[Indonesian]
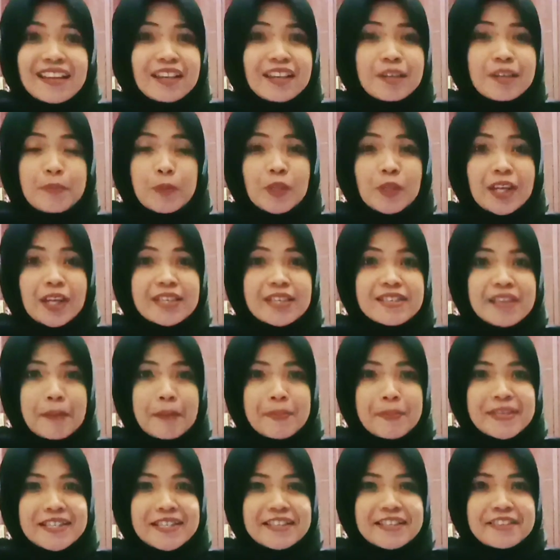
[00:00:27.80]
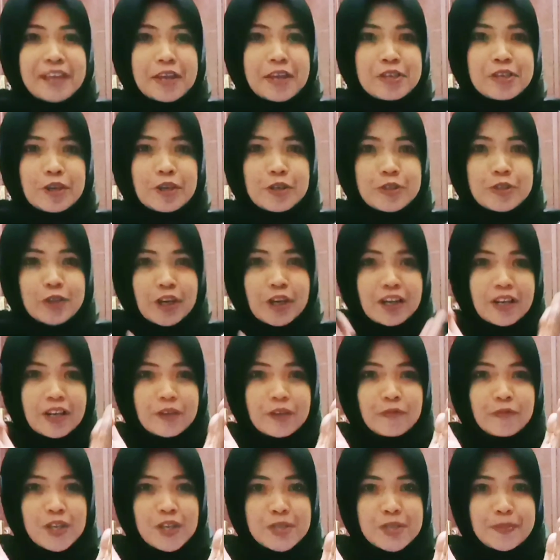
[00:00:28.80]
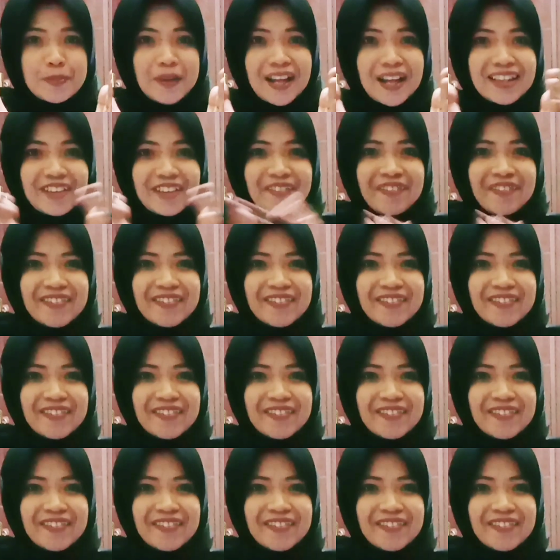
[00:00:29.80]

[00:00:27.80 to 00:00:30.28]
liputannya sampai selesai di channel Info Inspiratif